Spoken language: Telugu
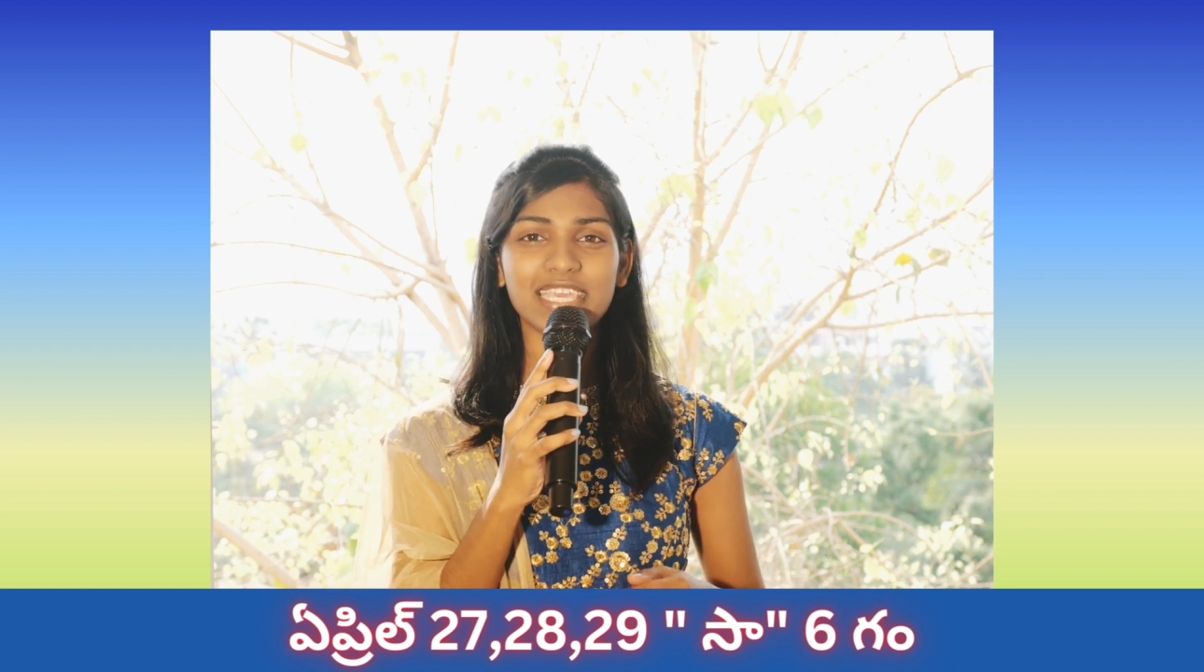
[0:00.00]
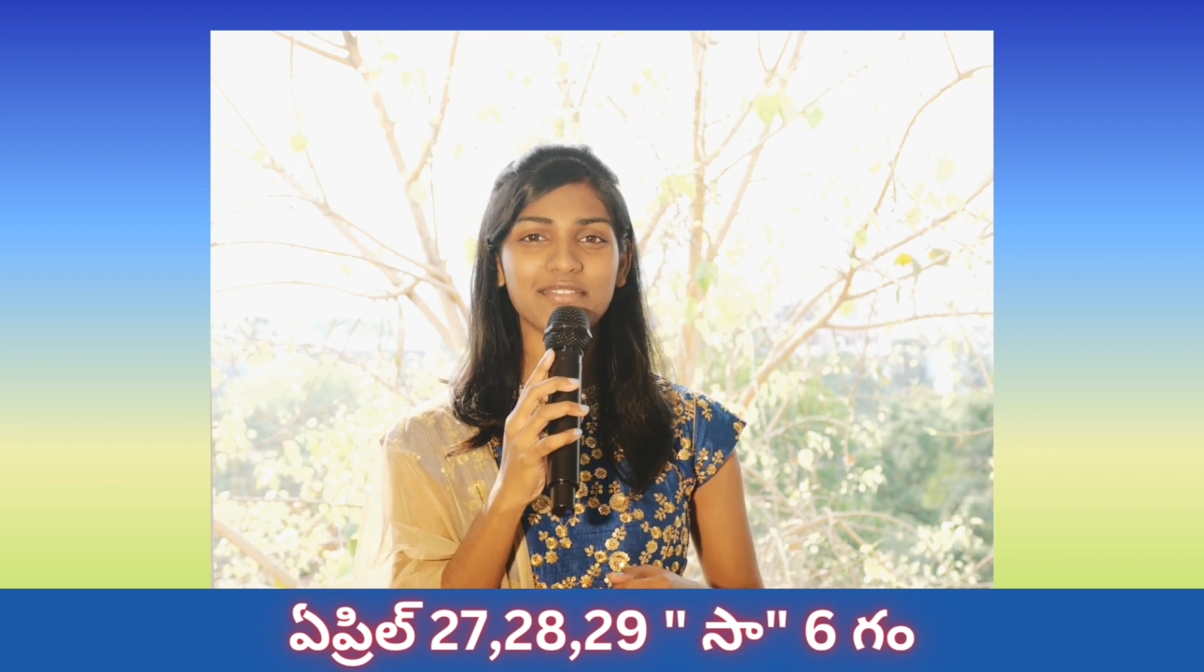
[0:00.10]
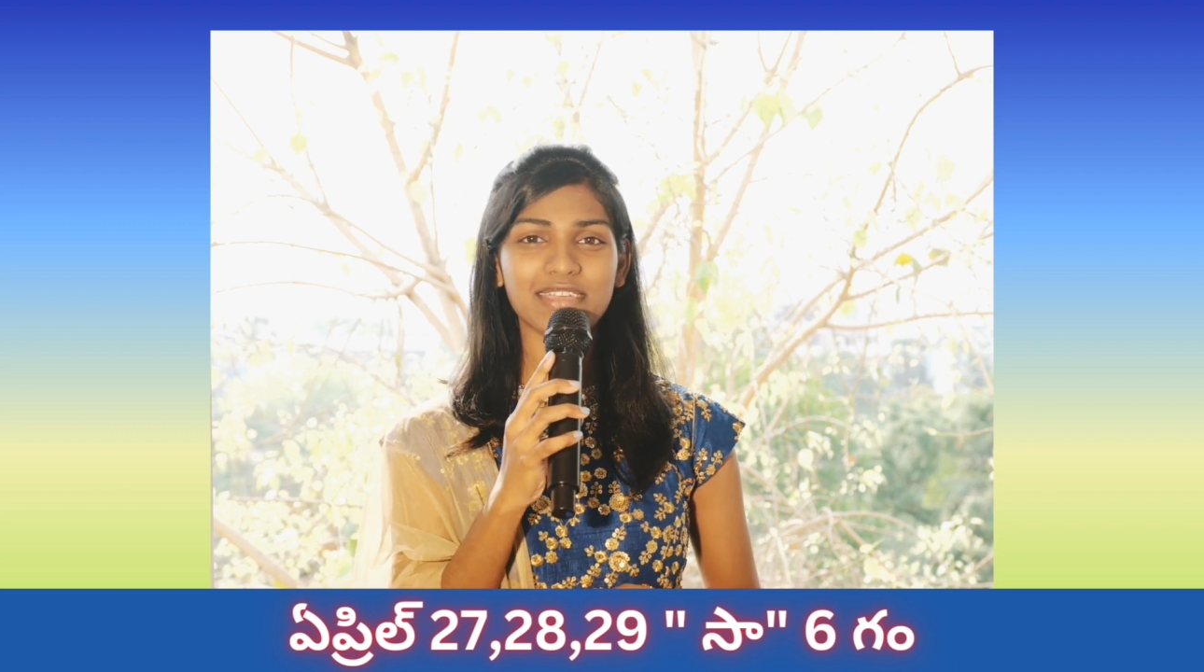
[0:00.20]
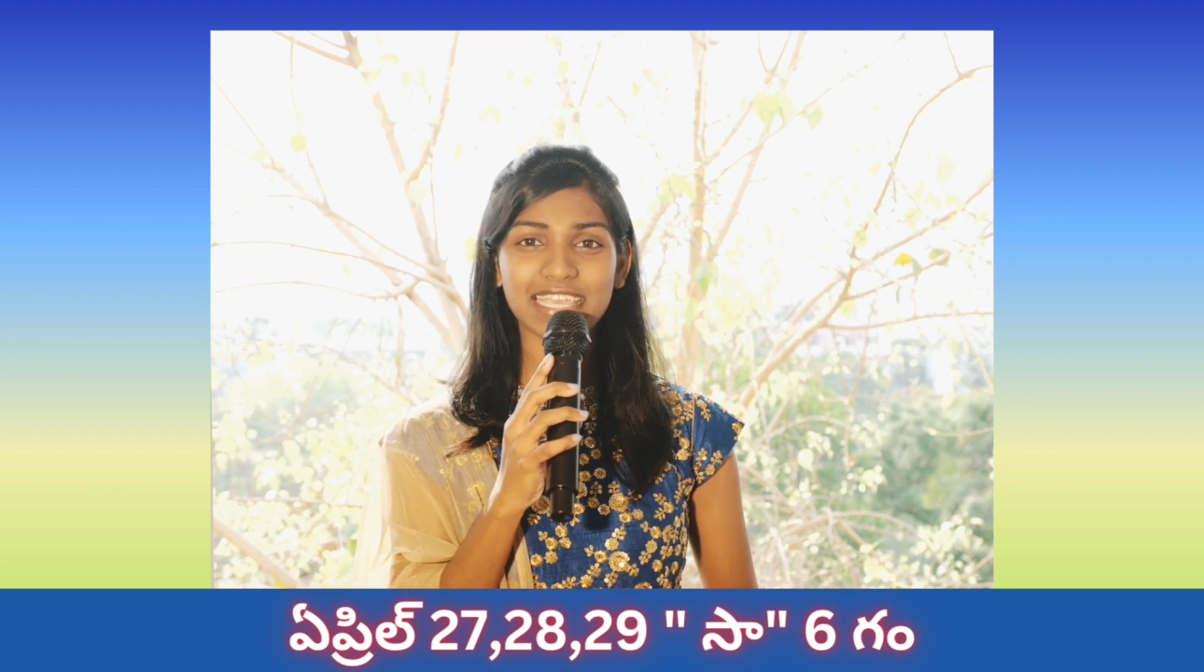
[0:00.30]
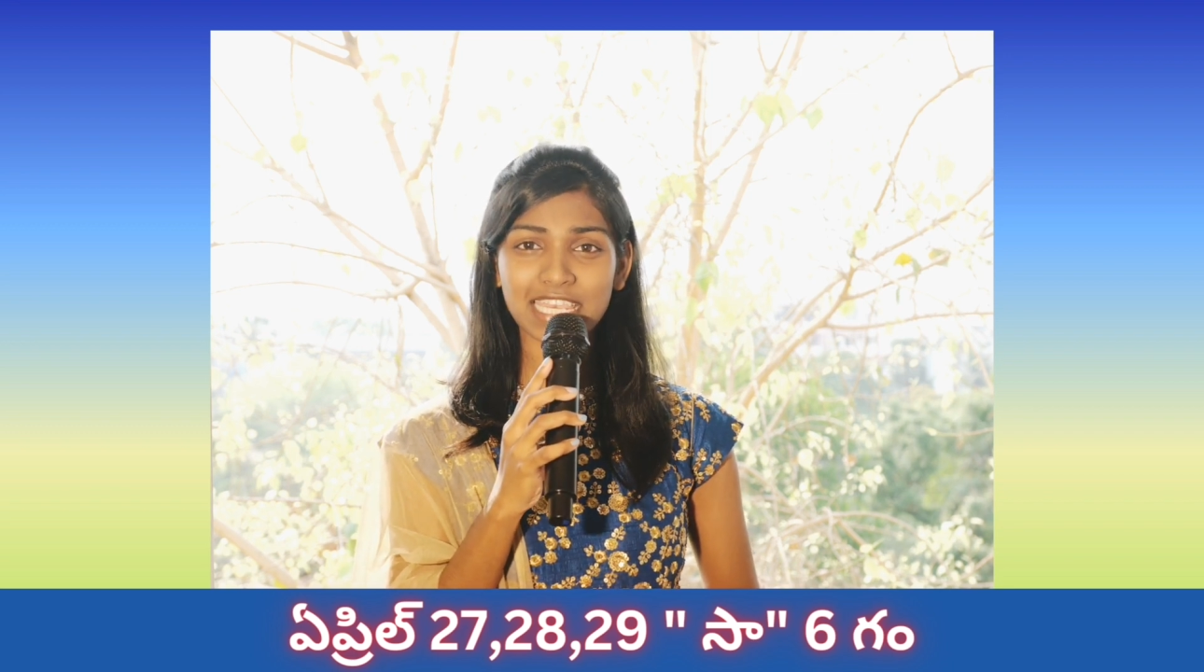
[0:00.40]

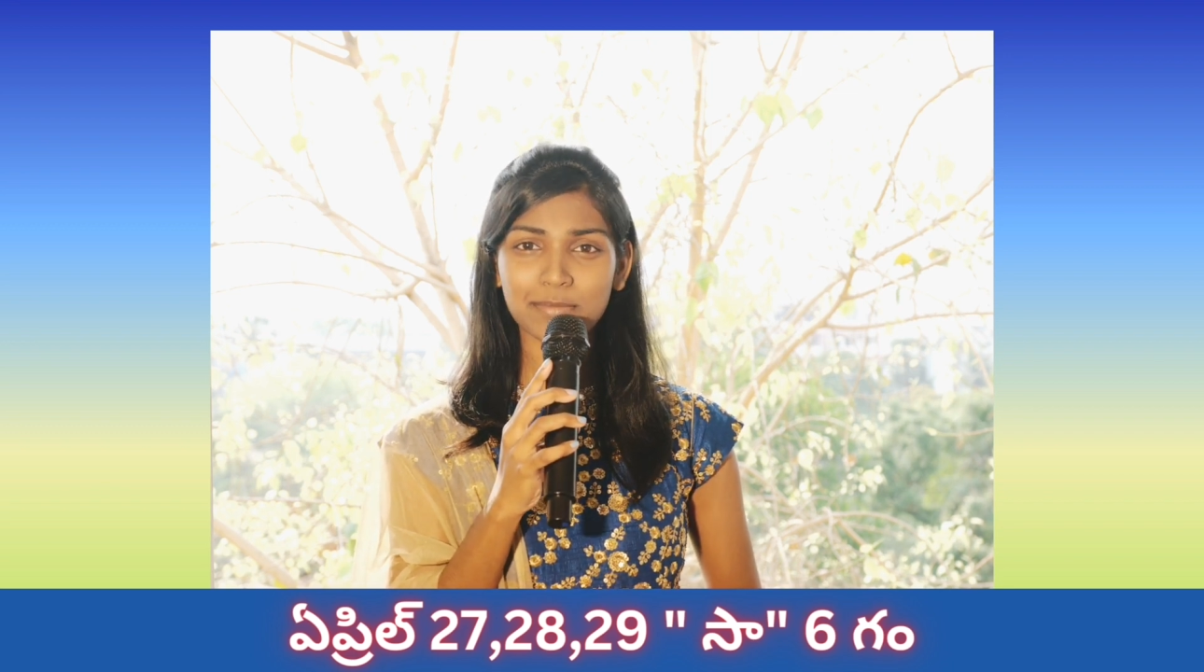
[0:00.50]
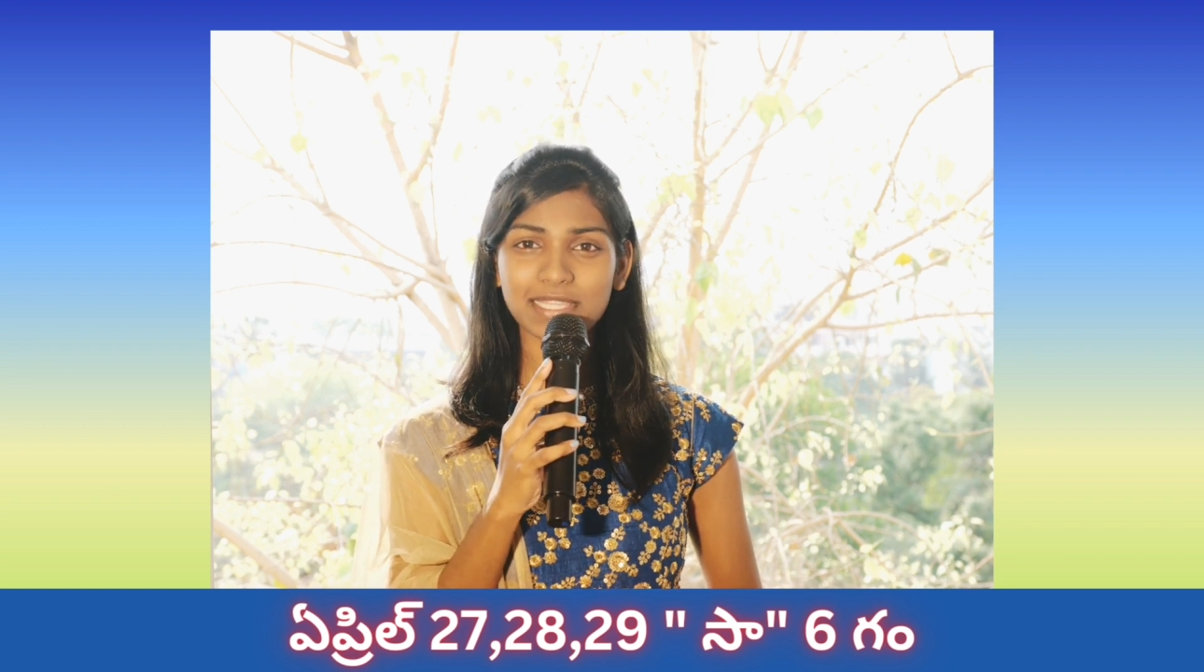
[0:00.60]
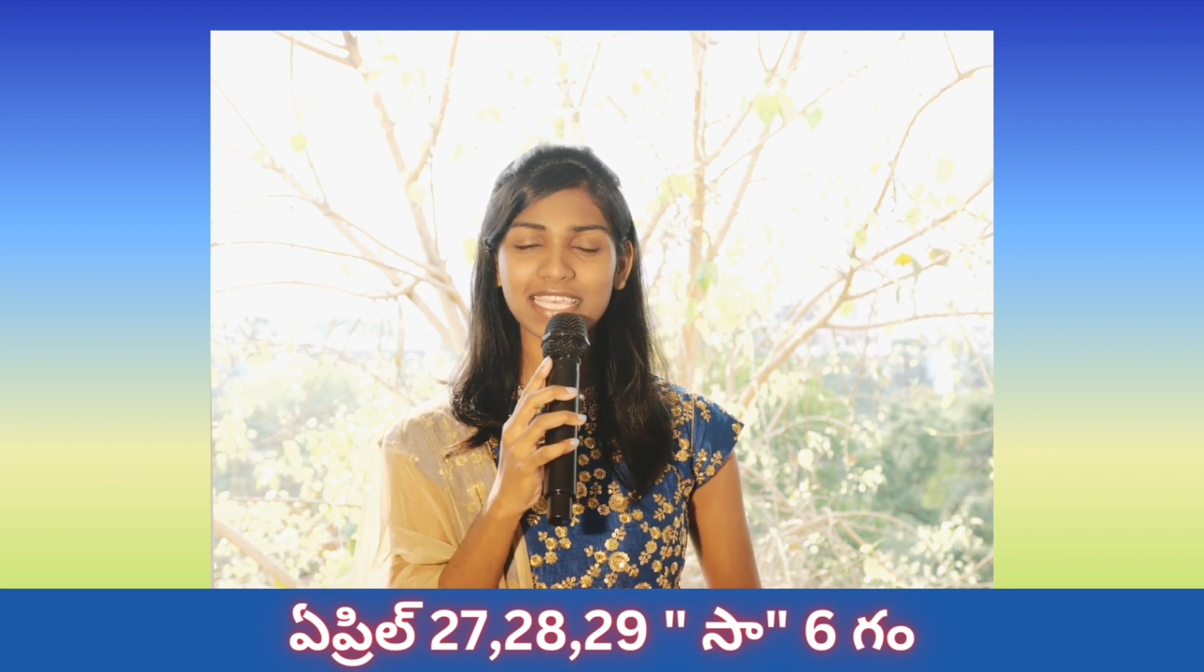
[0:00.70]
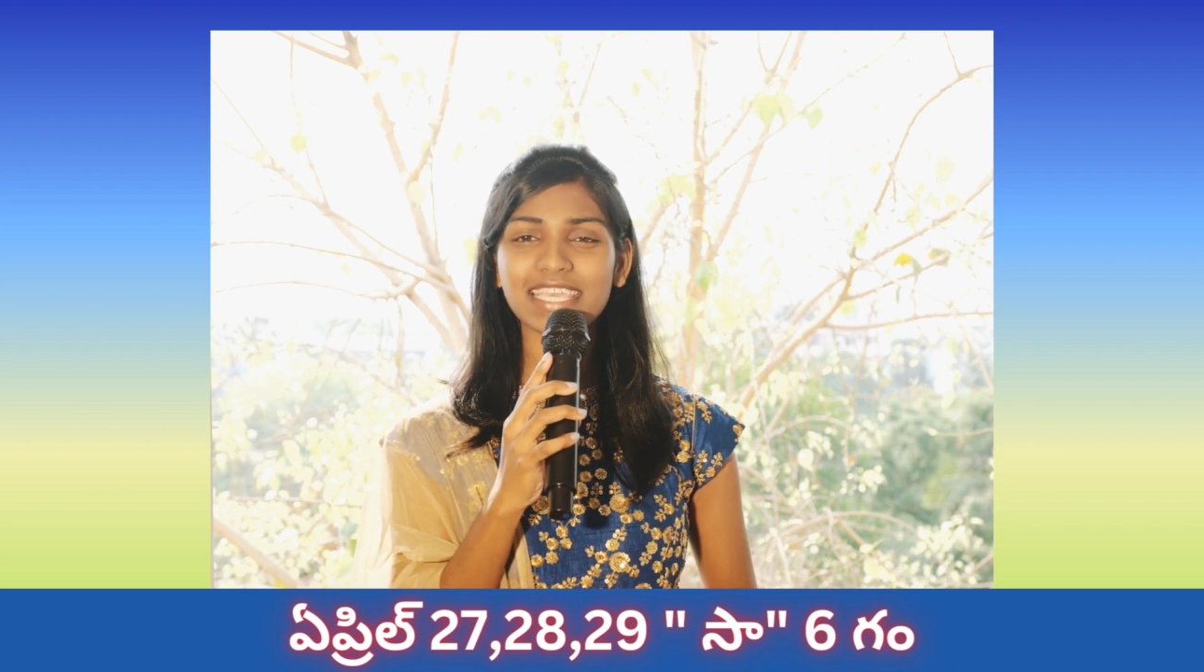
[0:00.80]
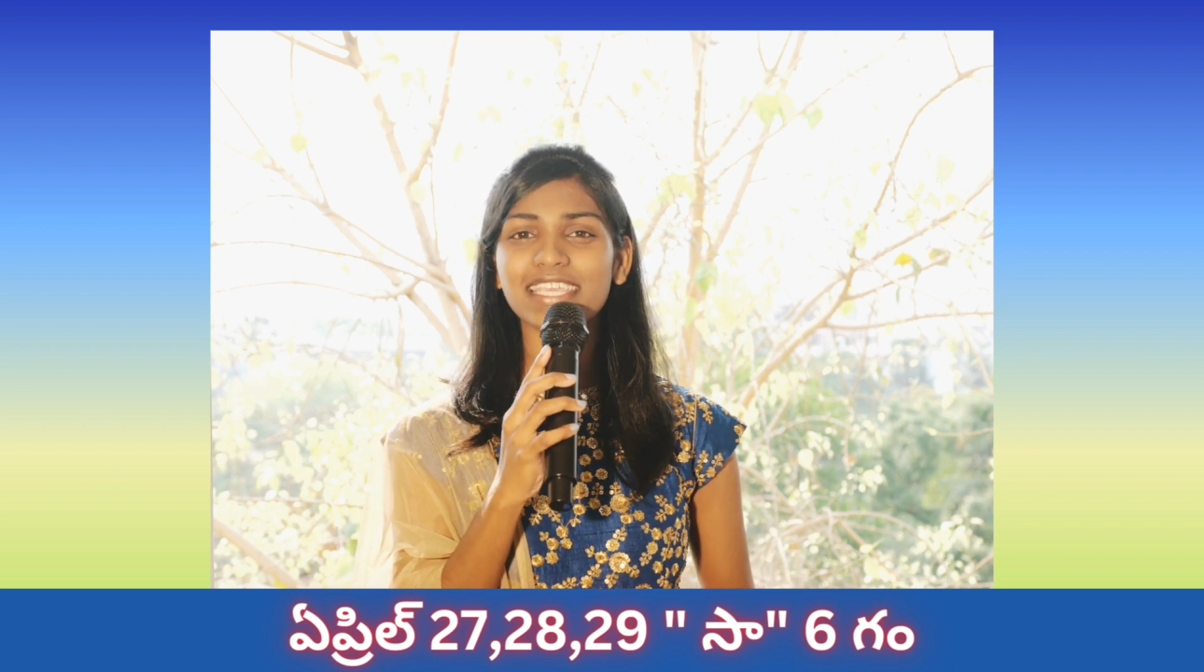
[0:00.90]
ఇరవై
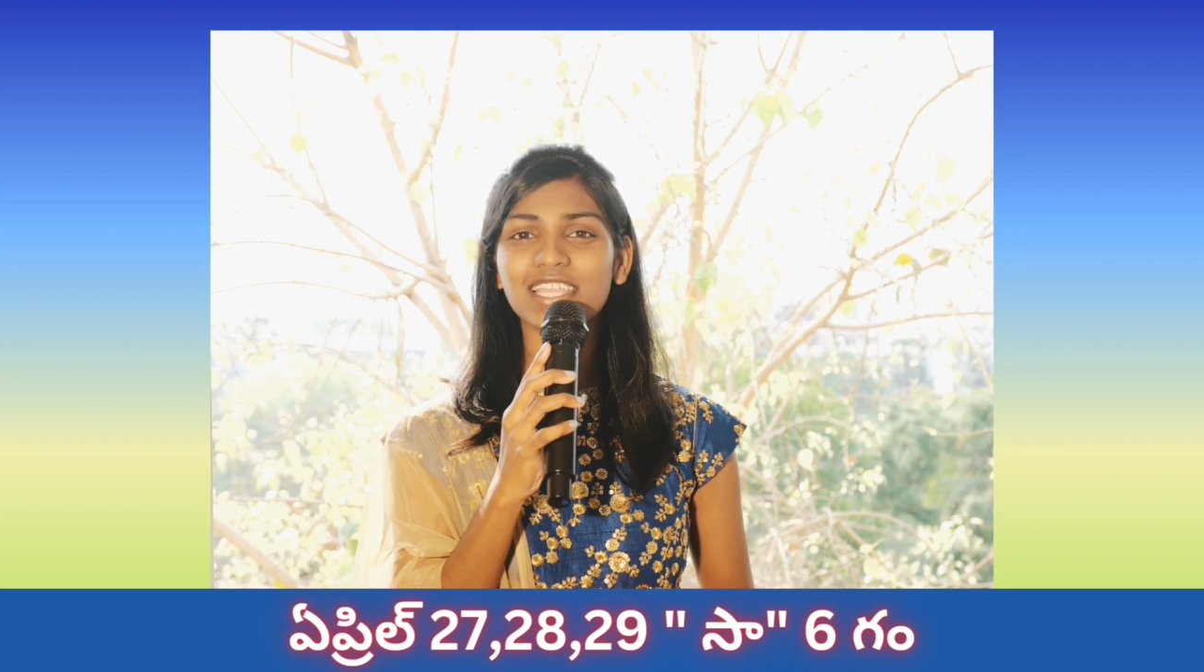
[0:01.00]
ఎనిమిది